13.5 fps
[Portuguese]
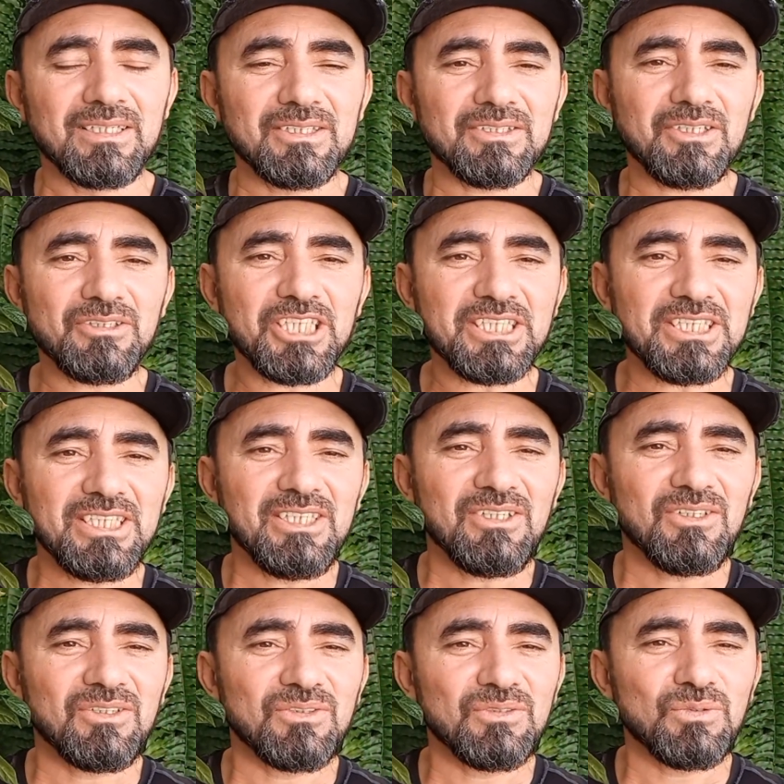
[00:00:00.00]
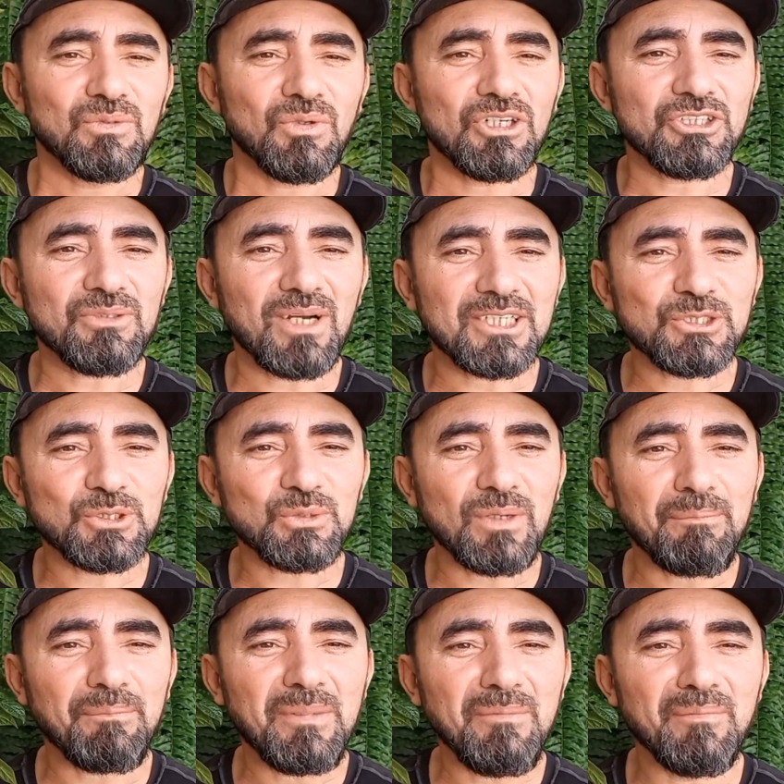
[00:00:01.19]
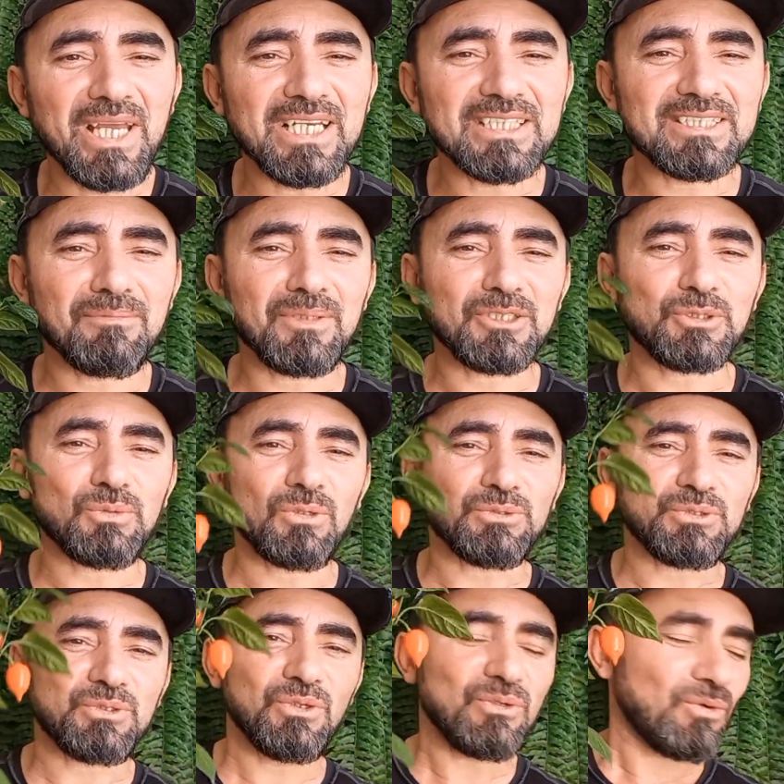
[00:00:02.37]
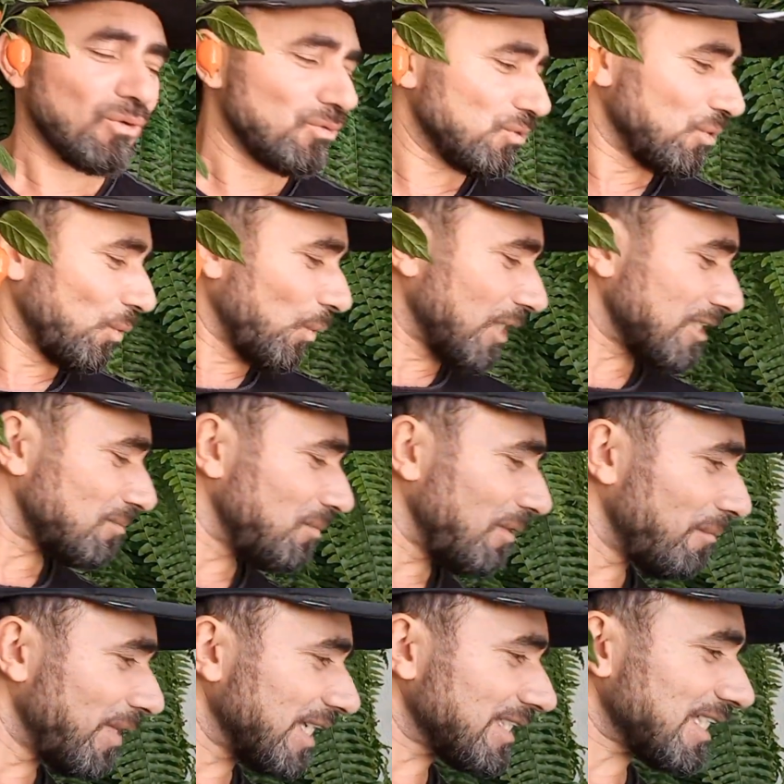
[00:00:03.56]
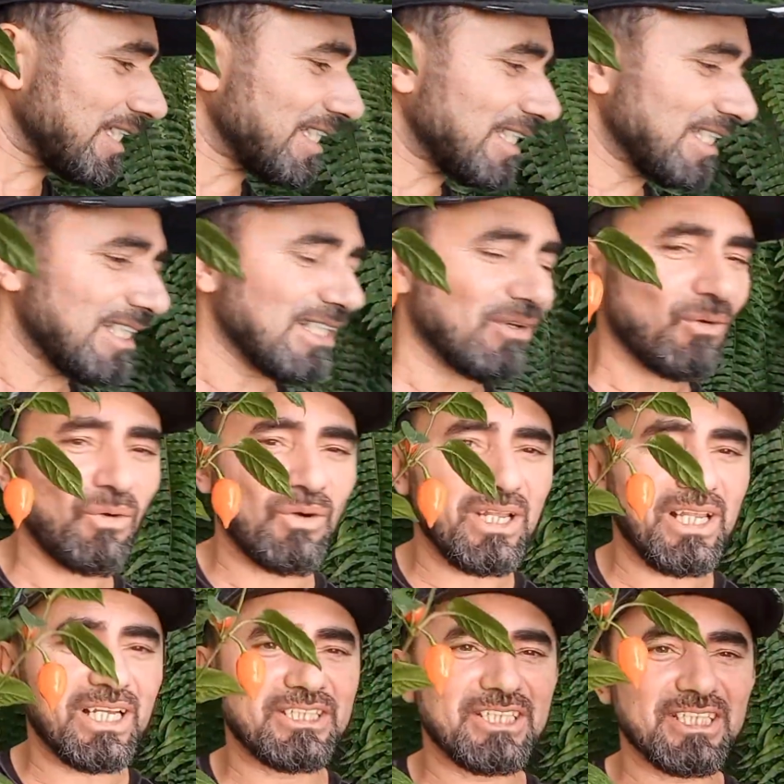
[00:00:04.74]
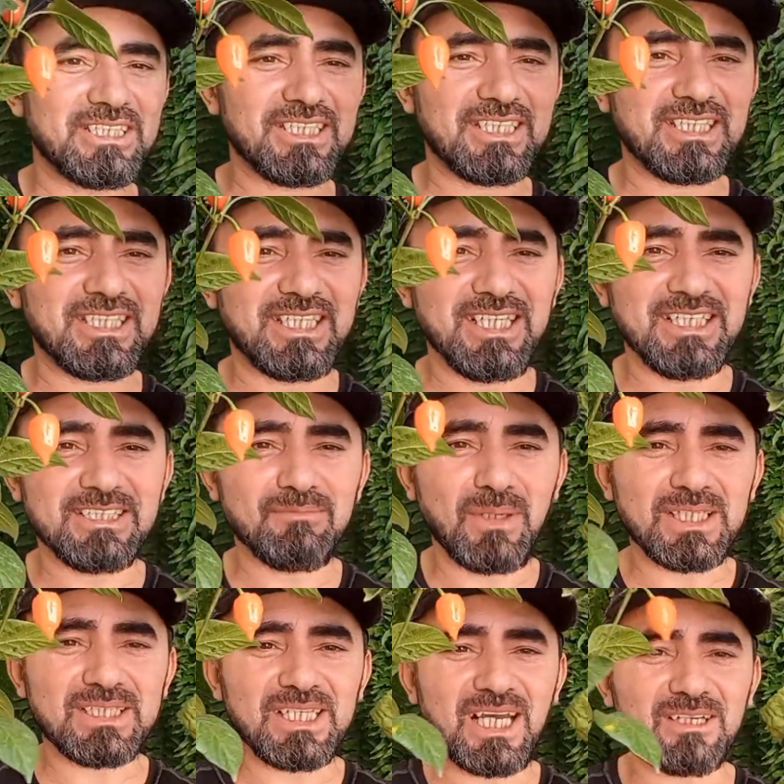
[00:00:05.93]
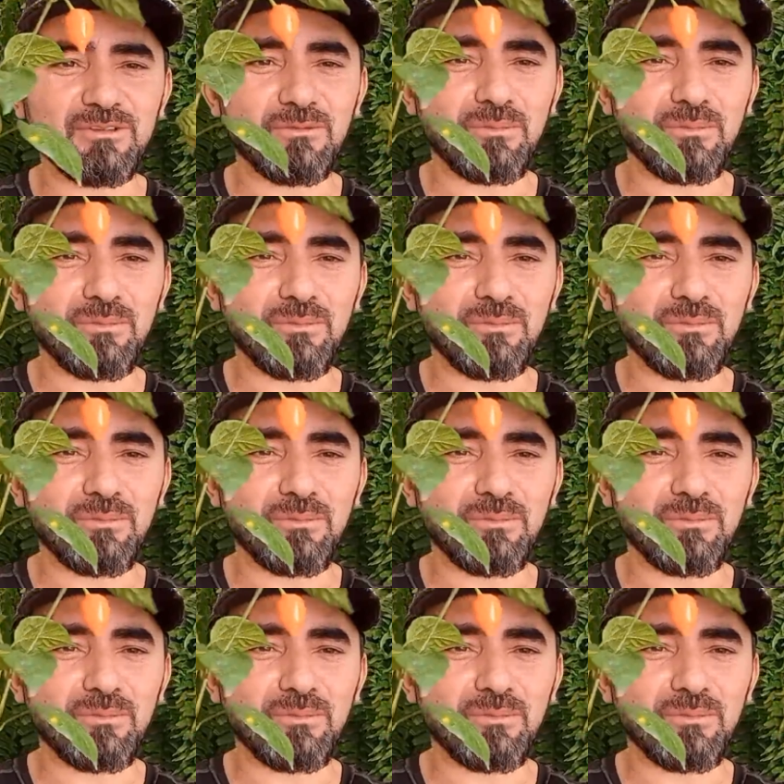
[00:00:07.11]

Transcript: Então, gente, Hoje o assunto é pimenta, pessoal. Estou com duas pimentas aqui. Olha, gente, que espetáculo.